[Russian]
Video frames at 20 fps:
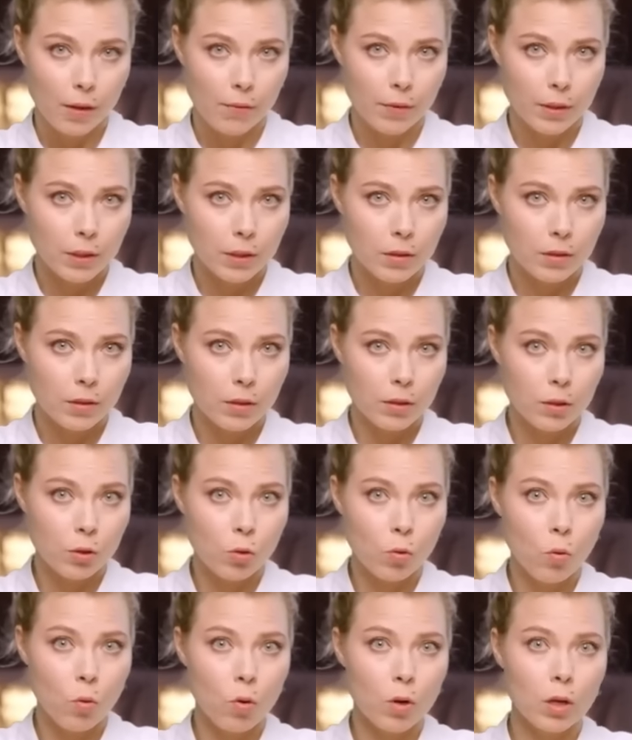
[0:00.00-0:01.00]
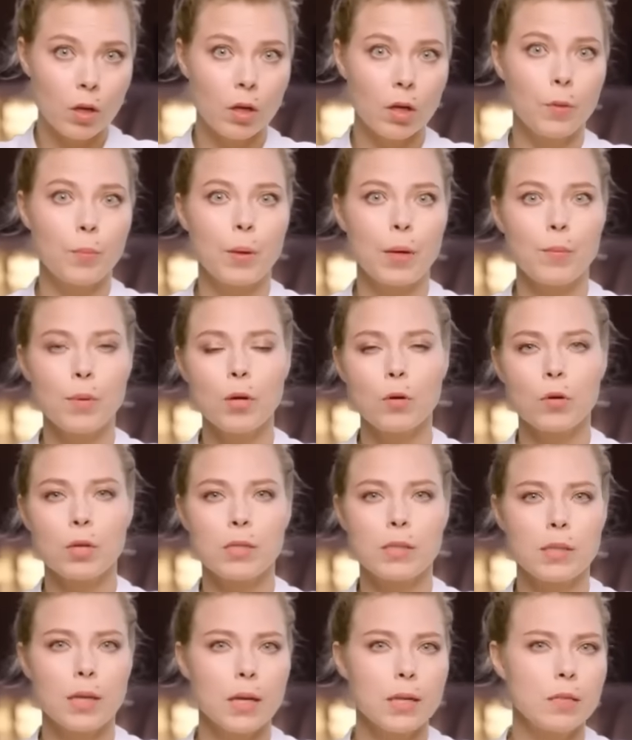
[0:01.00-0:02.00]
Водители скорых, к примеру,
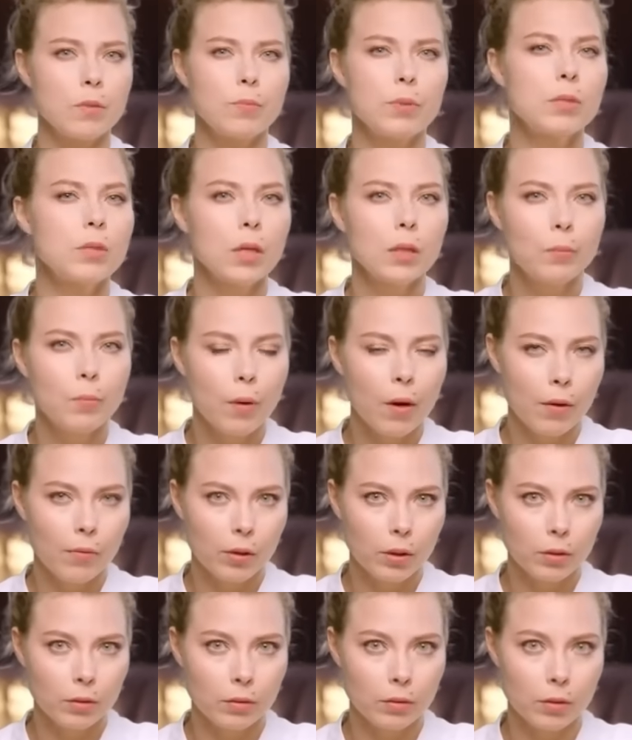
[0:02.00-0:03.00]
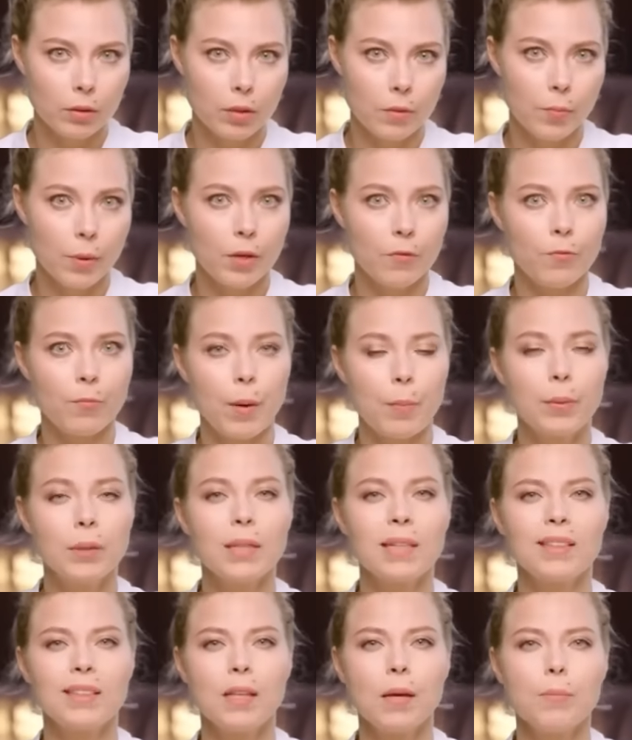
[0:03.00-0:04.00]
остались без надбавок. И теперь в
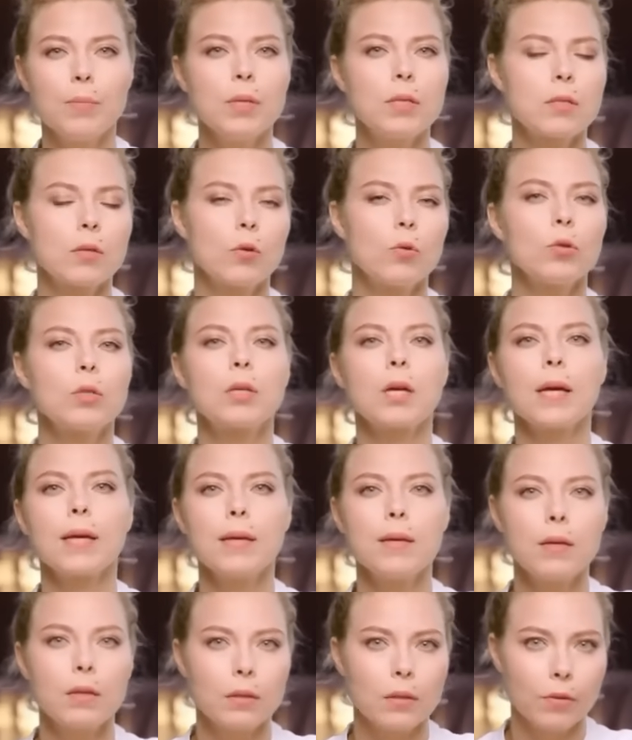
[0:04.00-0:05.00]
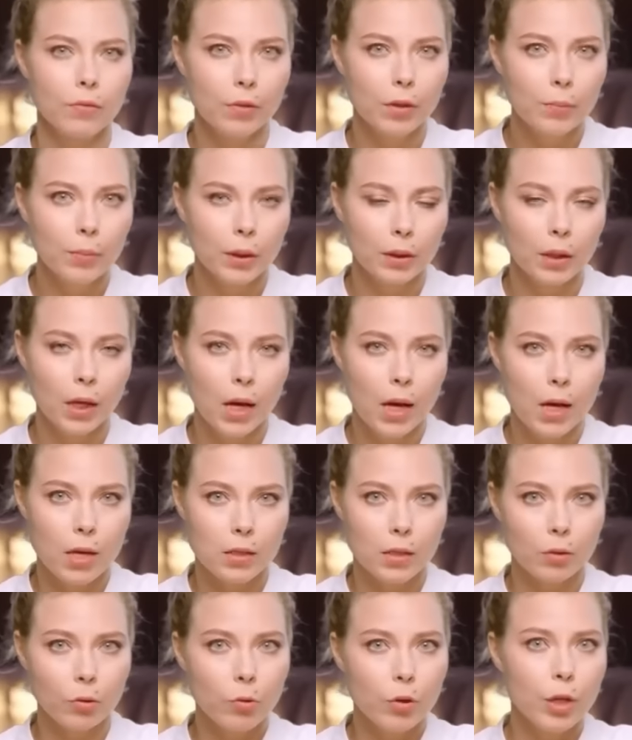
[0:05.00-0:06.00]
попытке добиться хоть каких-то выплат
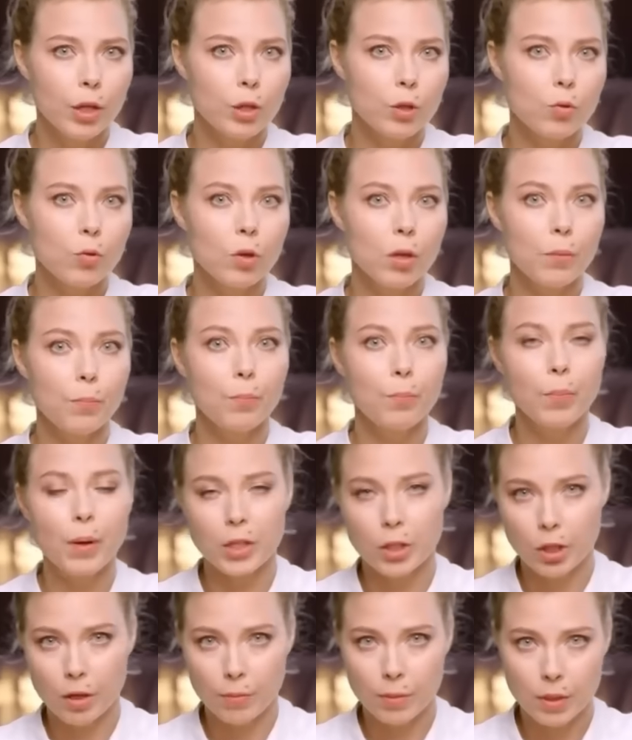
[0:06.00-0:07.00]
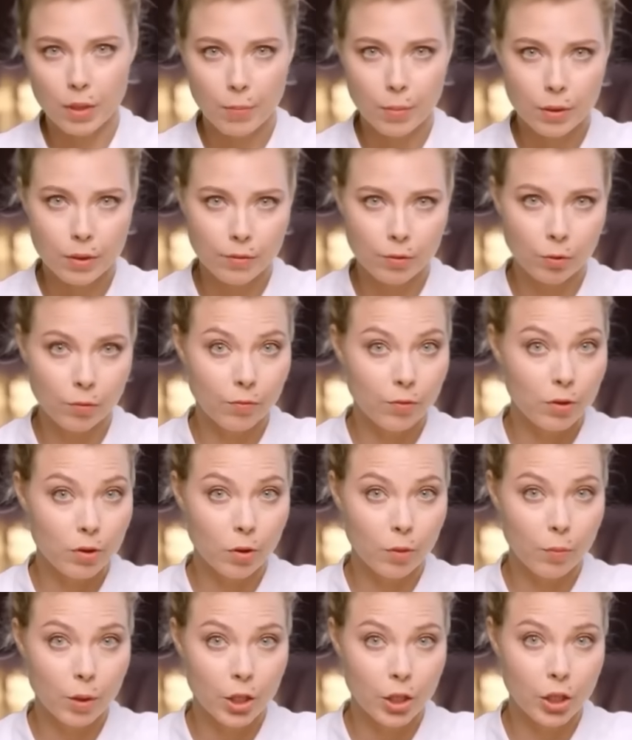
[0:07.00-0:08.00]
сотрудники скорой пачками записывают
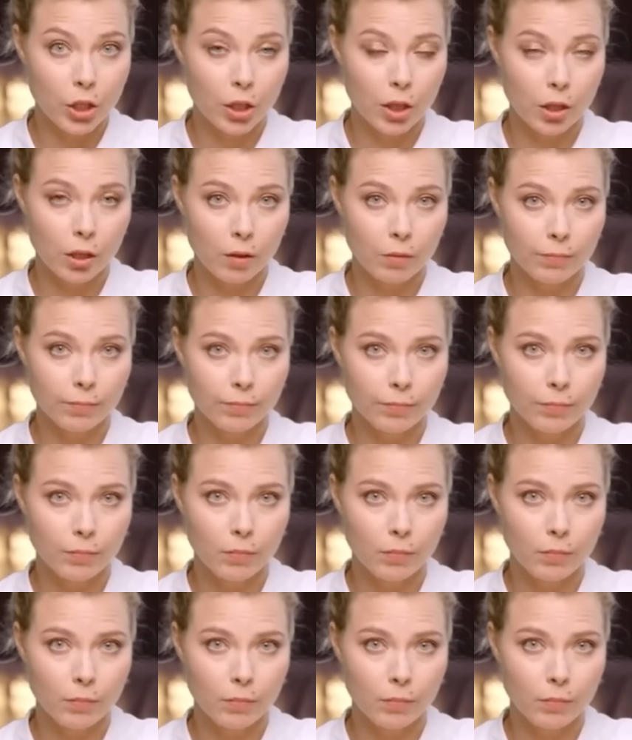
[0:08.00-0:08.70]
видеообращения.